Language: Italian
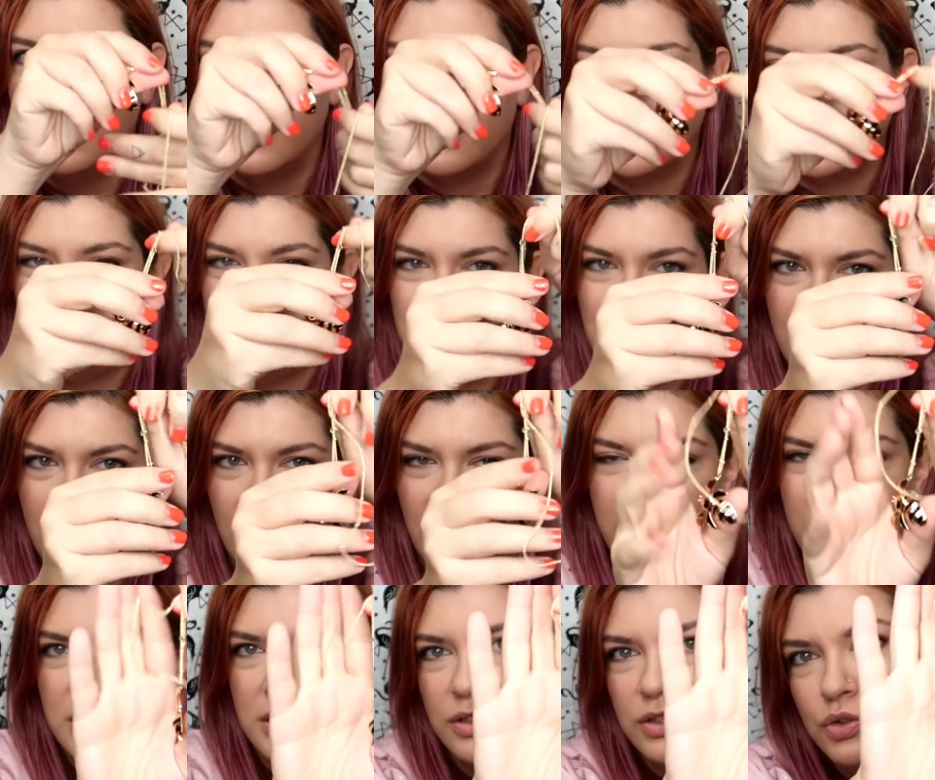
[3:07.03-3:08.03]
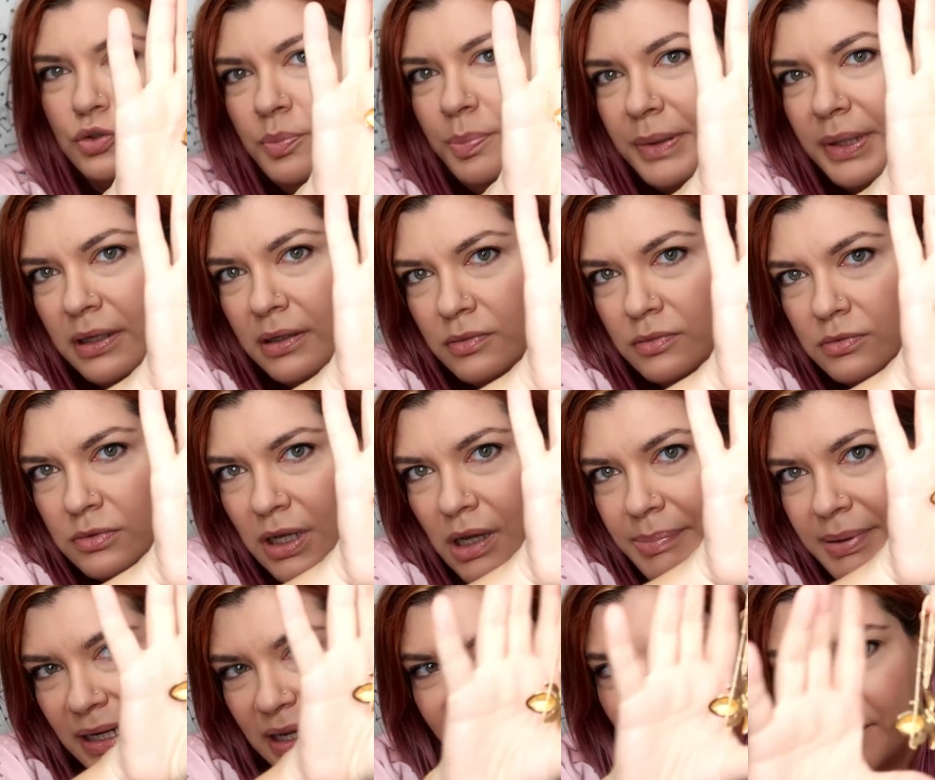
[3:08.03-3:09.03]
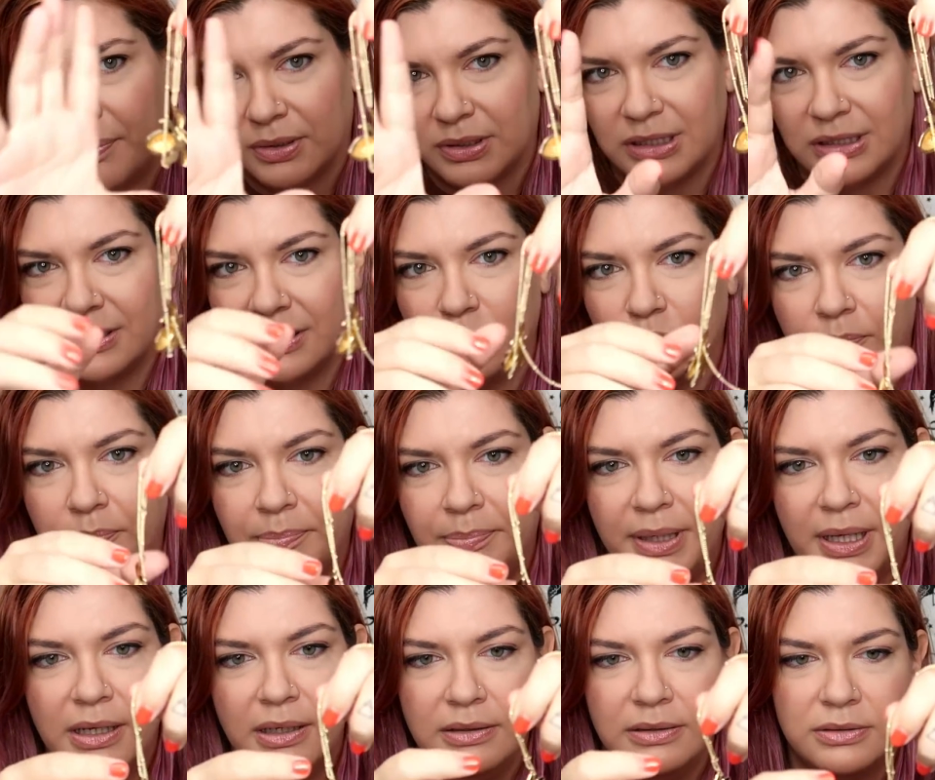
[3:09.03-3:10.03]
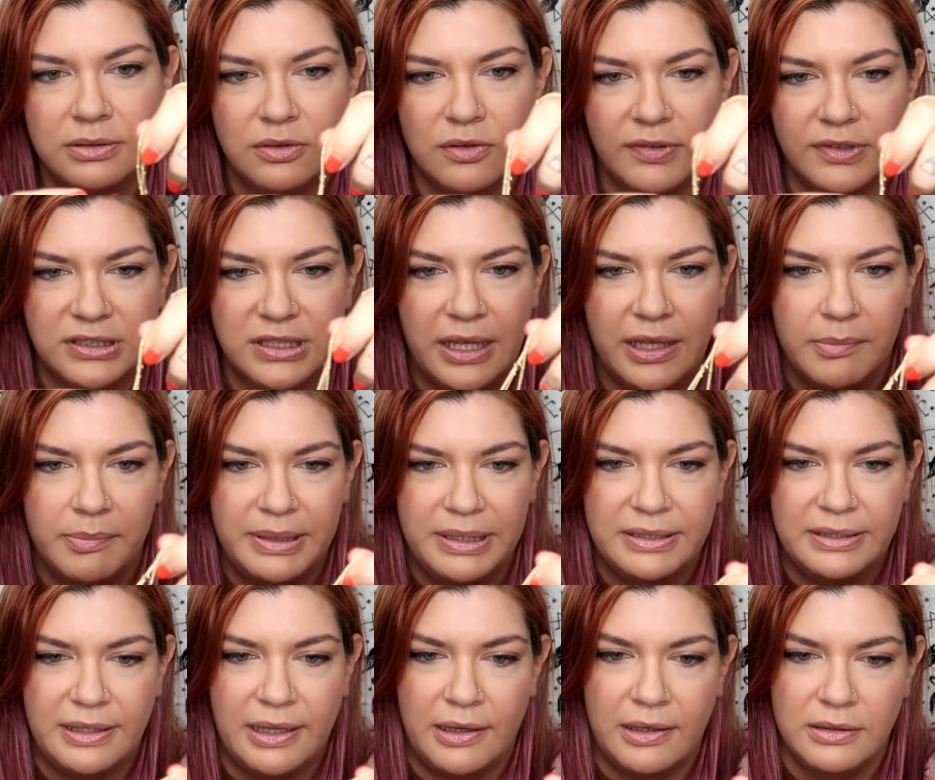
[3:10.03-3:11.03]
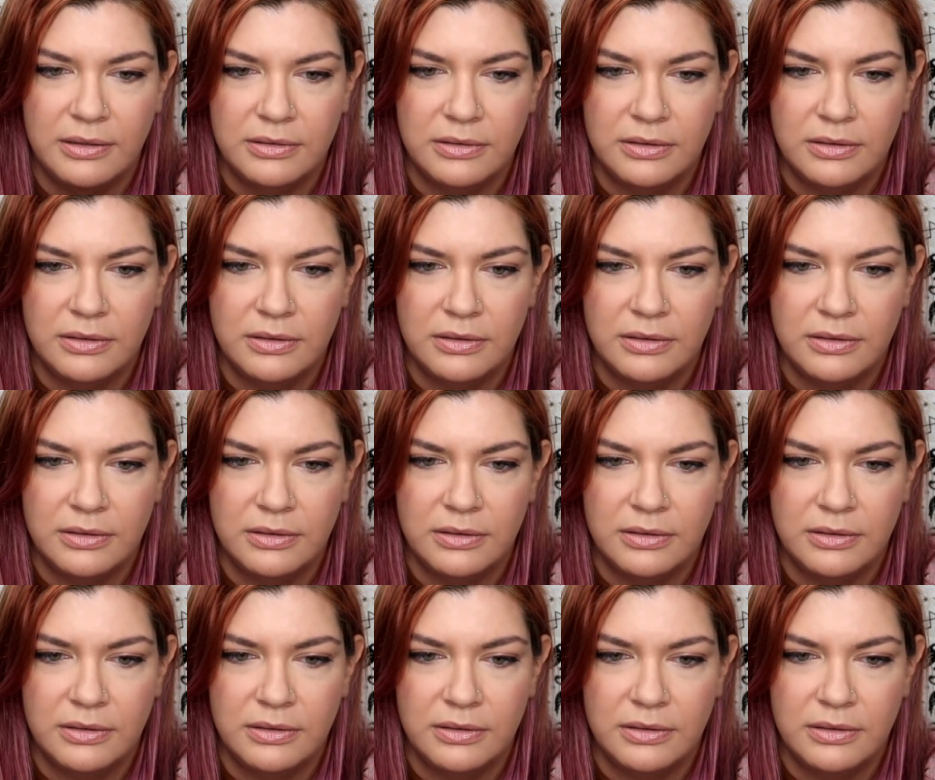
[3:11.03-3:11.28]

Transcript: questa è una collana super lunga perché va portata doppia dove sei apetta